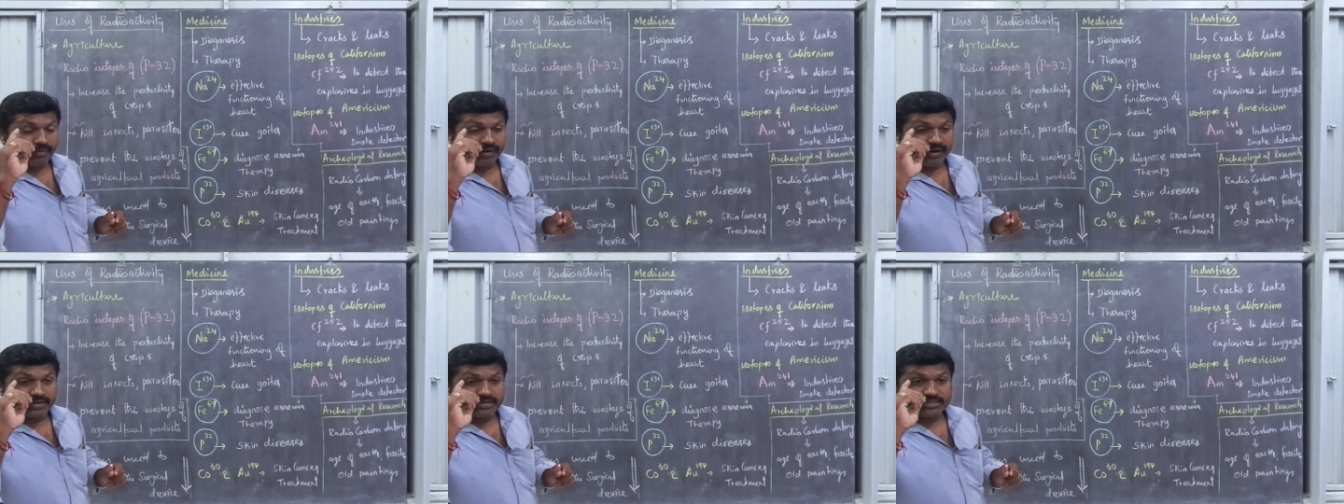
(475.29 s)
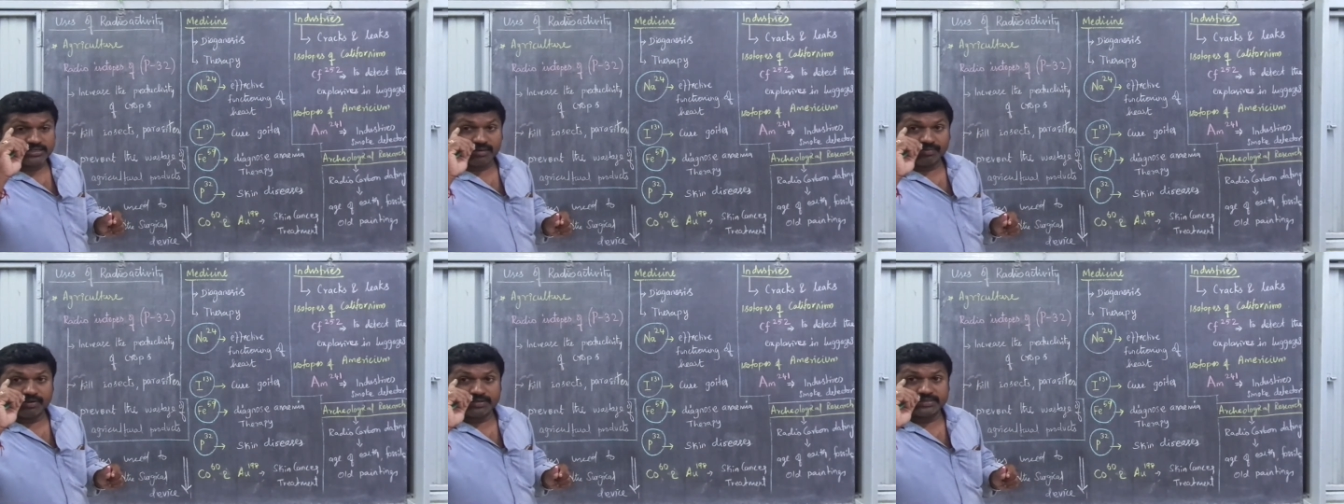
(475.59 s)

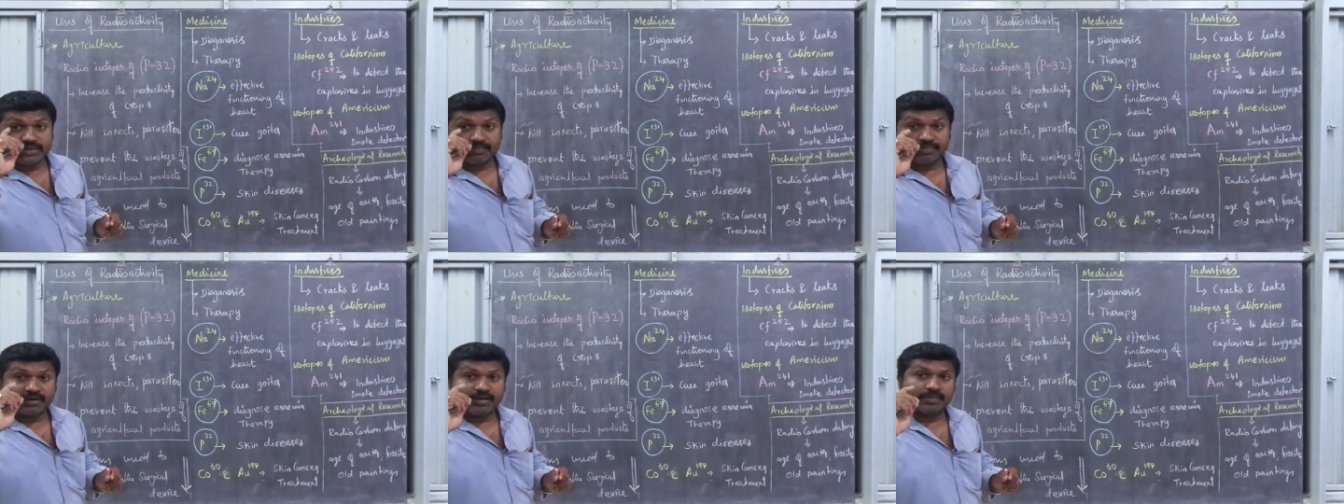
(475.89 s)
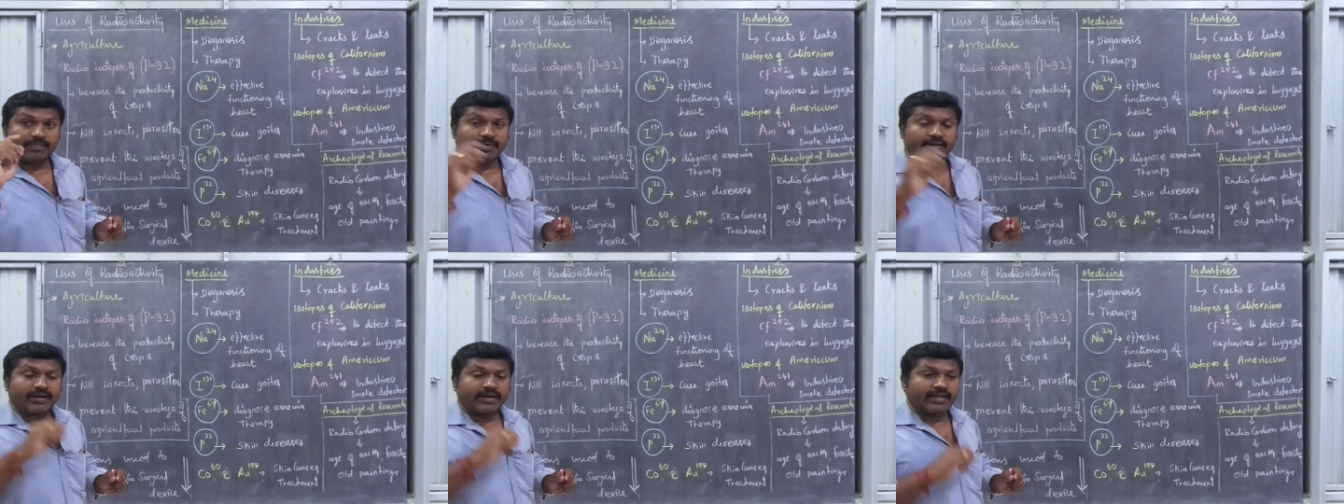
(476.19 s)
டெர்மட்டாலஜிஸ்ட்டில் போய்
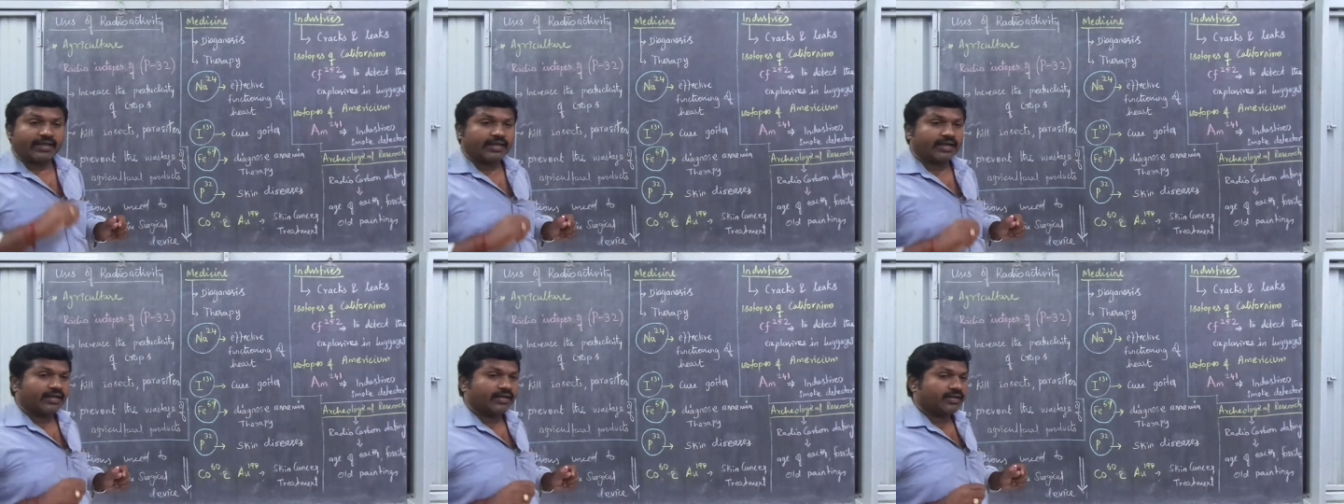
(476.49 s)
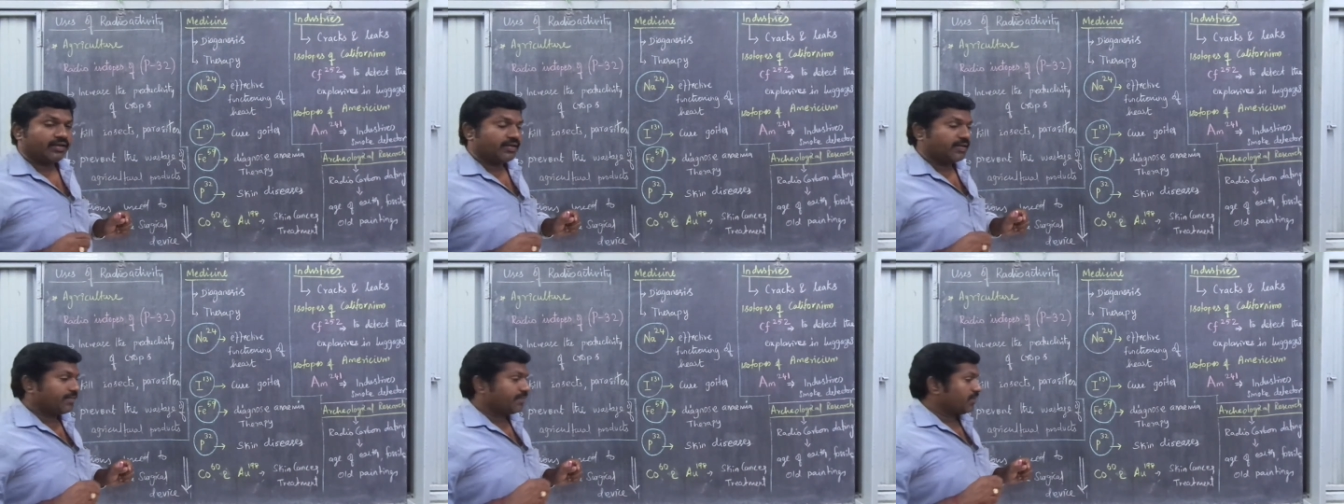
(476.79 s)
செக் பண்ணியிருப்பீங்க
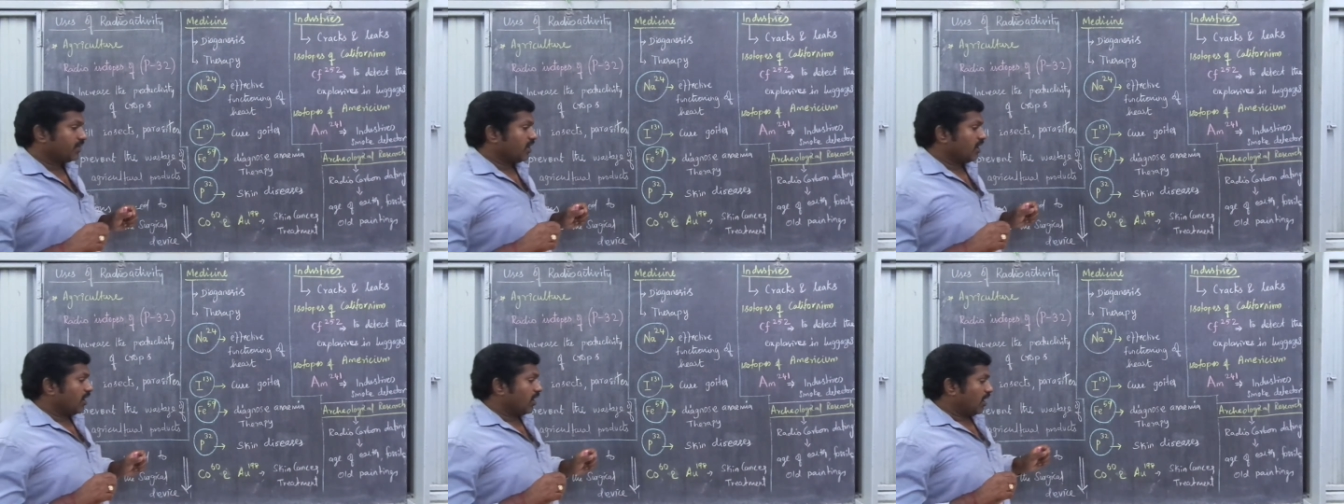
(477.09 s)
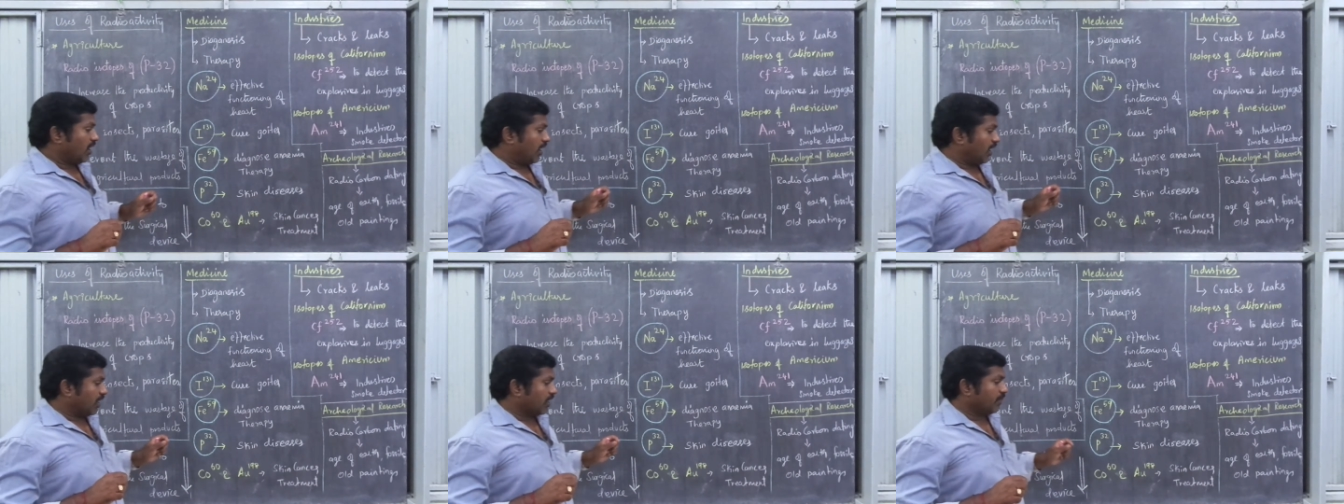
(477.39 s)
நீங்கள்
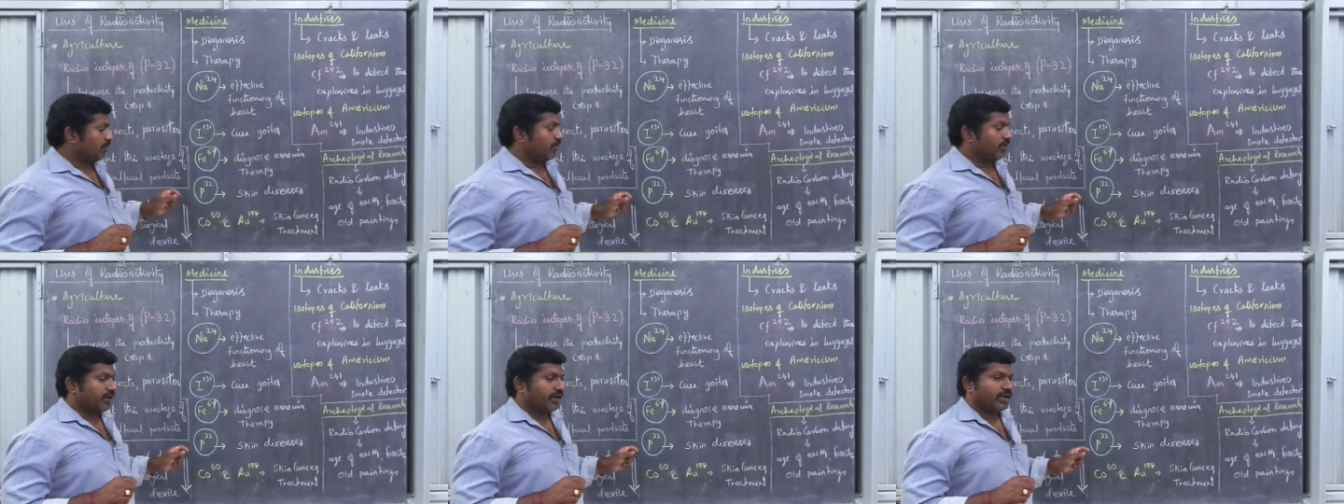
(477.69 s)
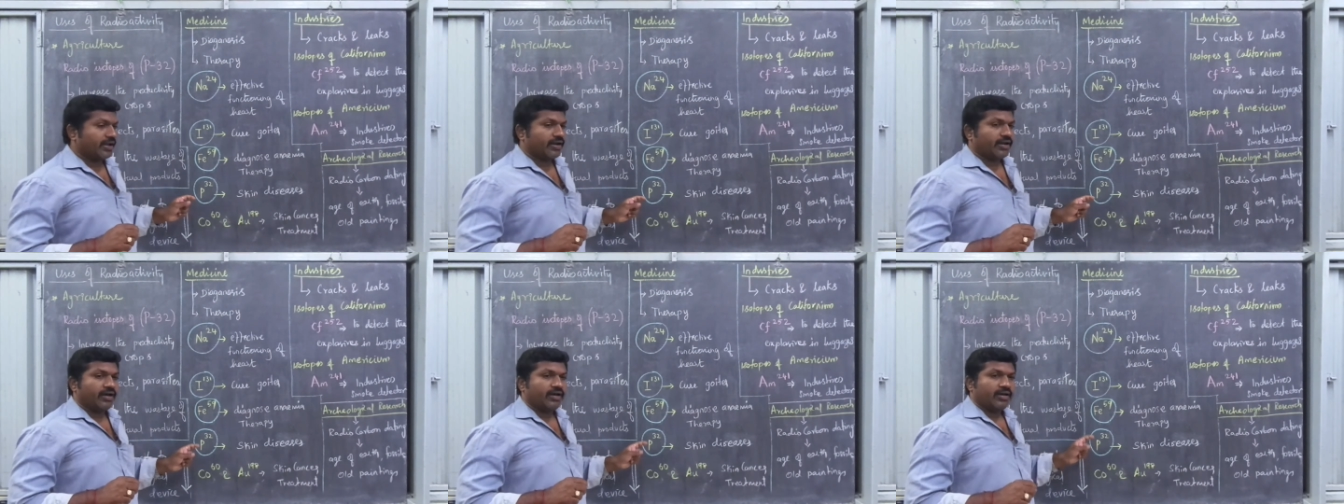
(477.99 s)
அங்கே
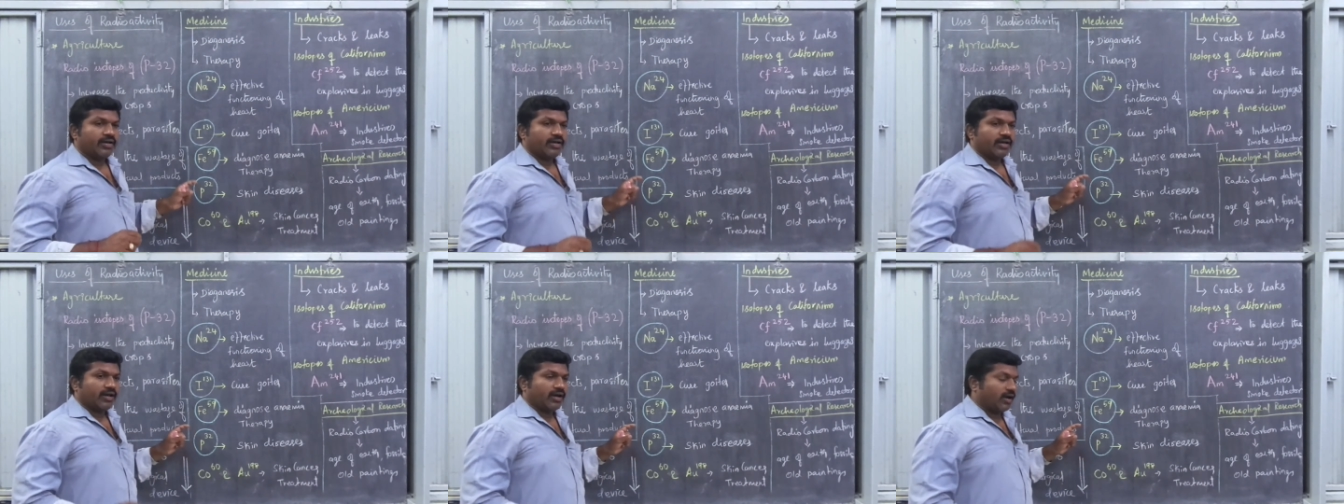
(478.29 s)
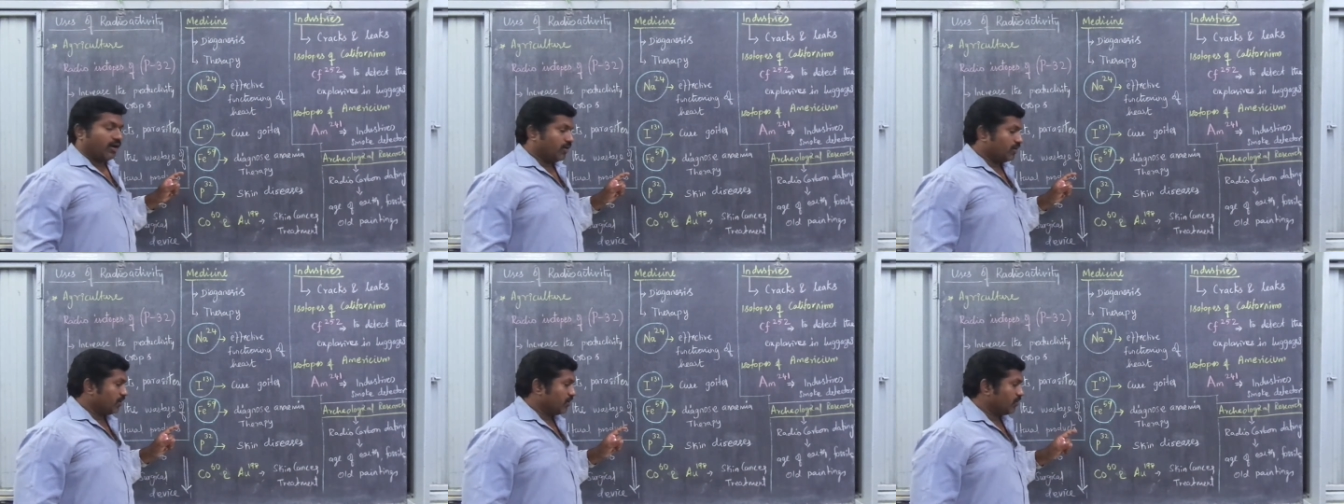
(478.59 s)
போனீங்கன்னா
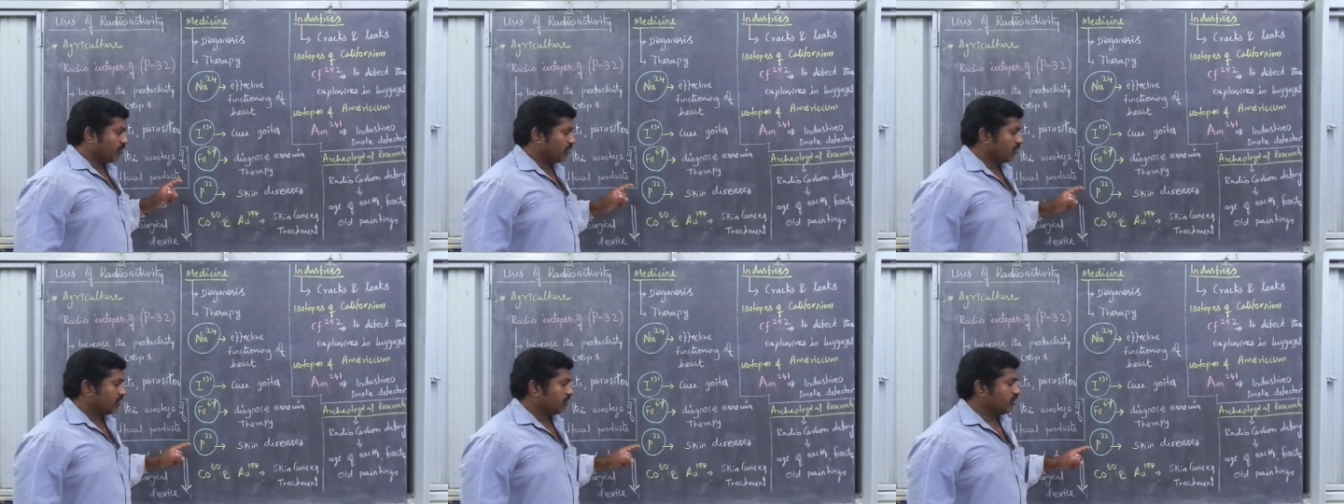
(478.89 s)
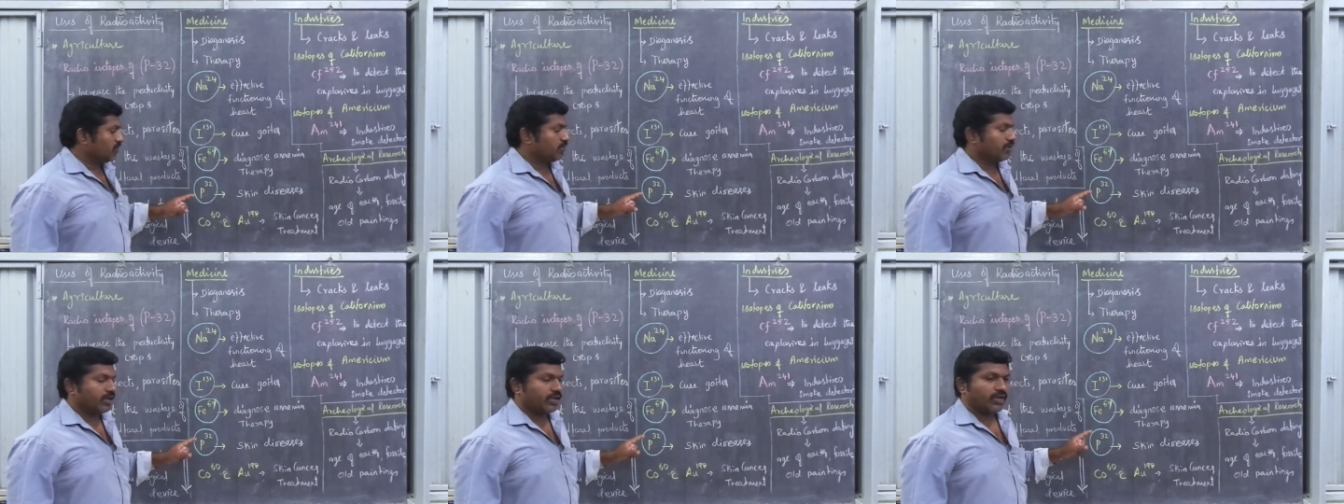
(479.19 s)
அவங்க
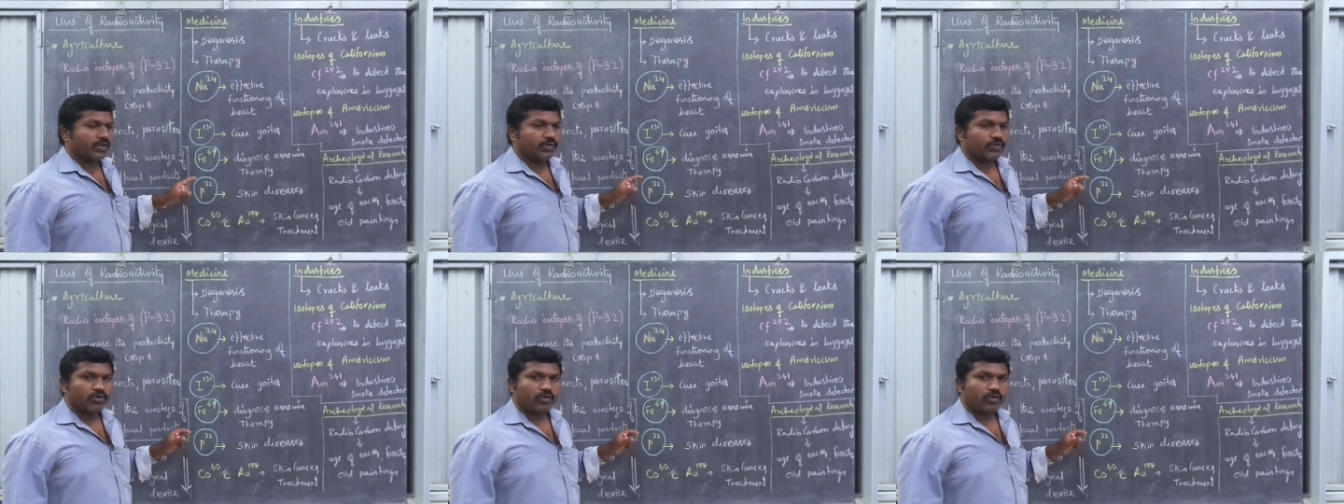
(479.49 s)
கொடுத்து